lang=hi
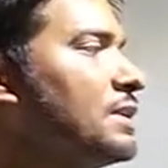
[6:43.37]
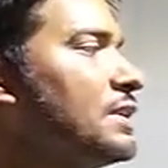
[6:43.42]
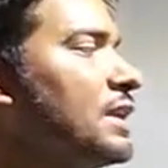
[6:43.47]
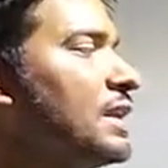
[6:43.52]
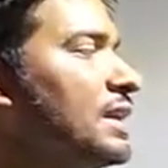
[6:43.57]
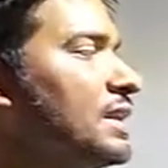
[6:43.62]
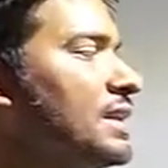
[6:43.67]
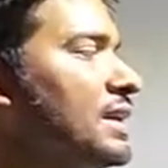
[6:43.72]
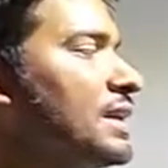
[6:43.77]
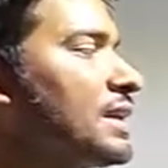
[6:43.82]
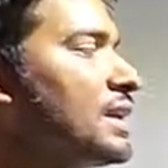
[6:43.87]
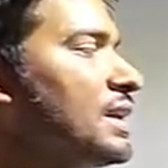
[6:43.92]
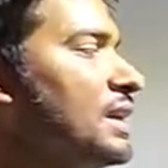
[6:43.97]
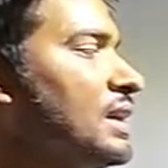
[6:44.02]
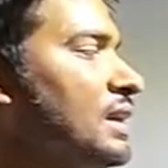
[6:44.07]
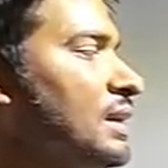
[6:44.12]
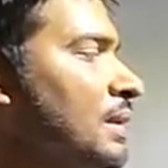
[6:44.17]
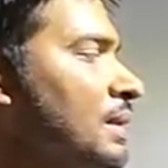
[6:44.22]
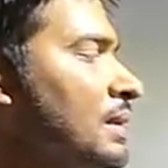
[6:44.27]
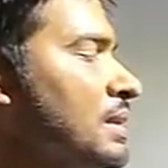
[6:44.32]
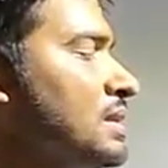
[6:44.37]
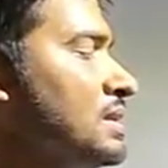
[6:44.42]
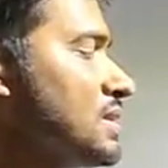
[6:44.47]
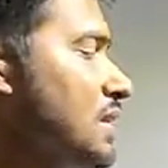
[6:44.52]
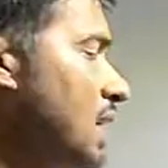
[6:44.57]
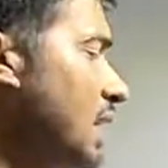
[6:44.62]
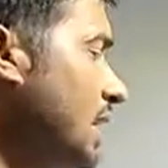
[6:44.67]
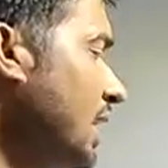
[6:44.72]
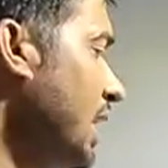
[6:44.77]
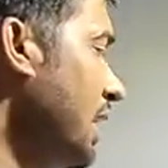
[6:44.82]
ये देखें
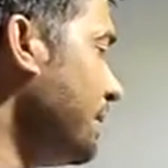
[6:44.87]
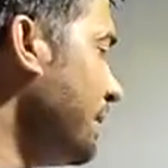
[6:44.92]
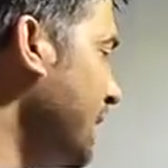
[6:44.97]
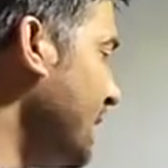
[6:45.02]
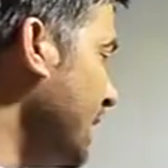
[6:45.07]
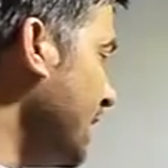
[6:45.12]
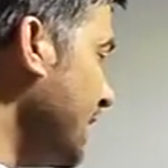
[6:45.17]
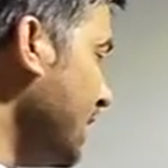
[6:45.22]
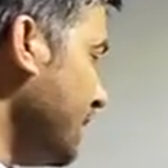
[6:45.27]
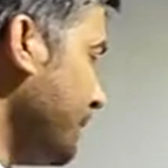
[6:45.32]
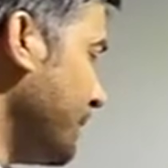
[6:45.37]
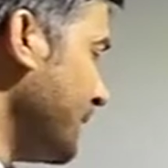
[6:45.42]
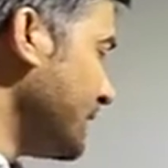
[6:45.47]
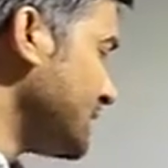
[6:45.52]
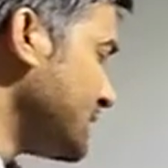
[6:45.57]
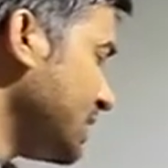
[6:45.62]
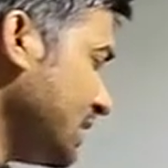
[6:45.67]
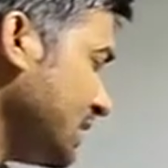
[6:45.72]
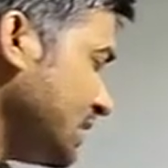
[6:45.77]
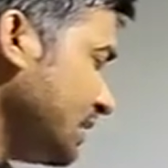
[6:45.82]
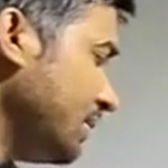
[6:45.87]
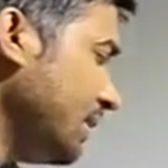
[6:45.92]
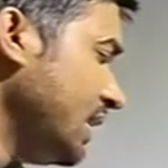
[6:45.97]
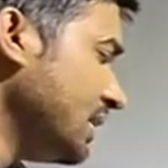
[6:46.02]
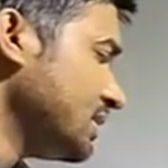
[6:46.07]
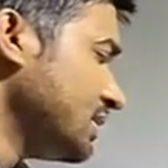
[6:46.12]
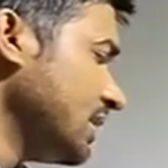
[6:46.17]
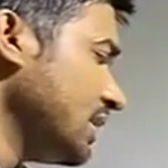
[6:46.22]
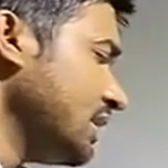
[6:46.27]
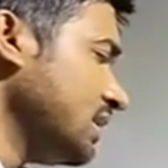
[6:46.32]
चाहे आप एयर फ्रिक्शन की
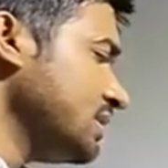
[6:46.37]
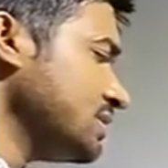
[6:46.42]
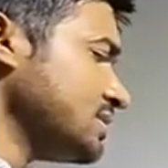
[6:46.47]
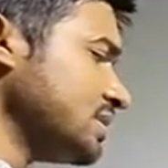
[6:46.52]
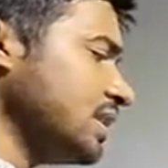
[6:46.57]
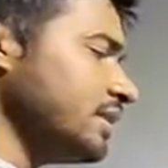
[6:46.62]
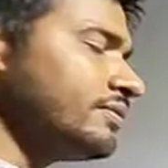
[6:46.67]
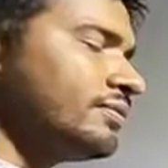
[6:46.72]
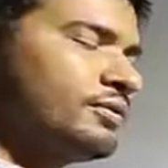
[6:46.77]
बात करें चाहे